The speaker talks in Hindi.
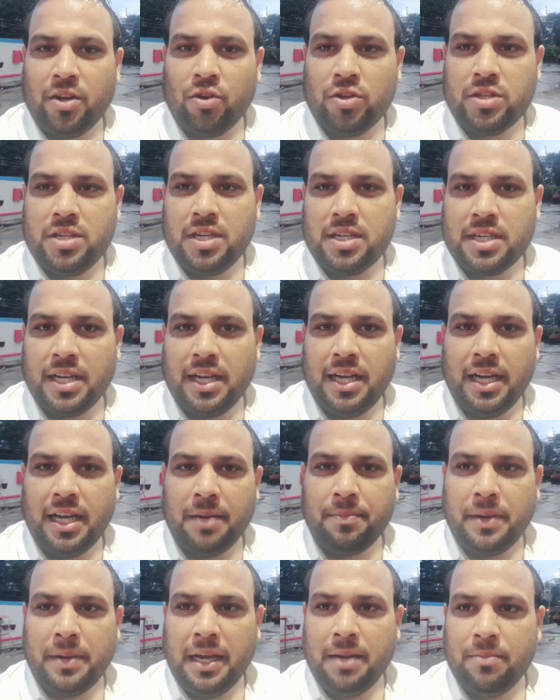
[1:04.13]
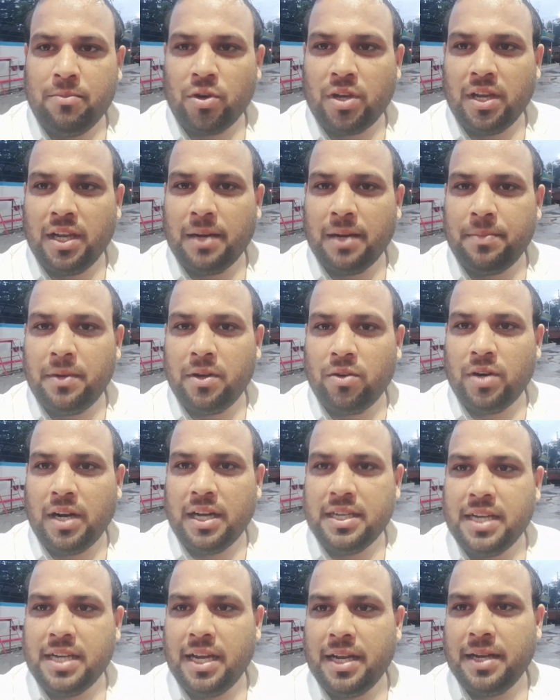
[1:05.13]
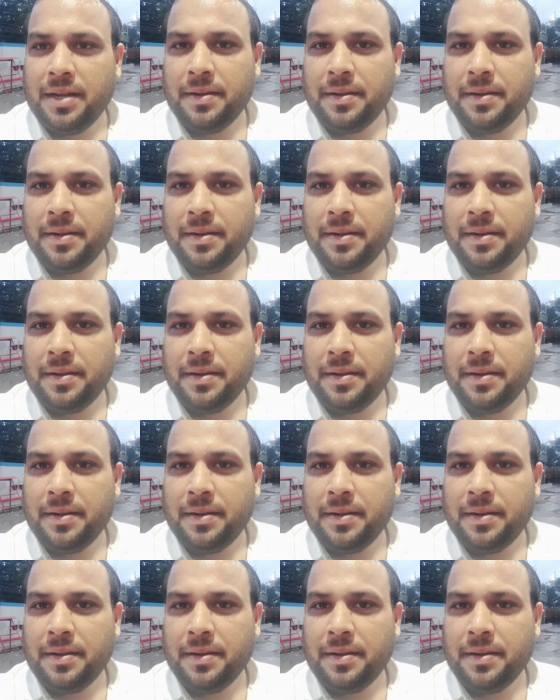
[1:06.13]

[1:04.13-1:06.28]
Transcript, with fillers: कोशिश करेंगे प्राइम बुकिंग अपने को आ जाए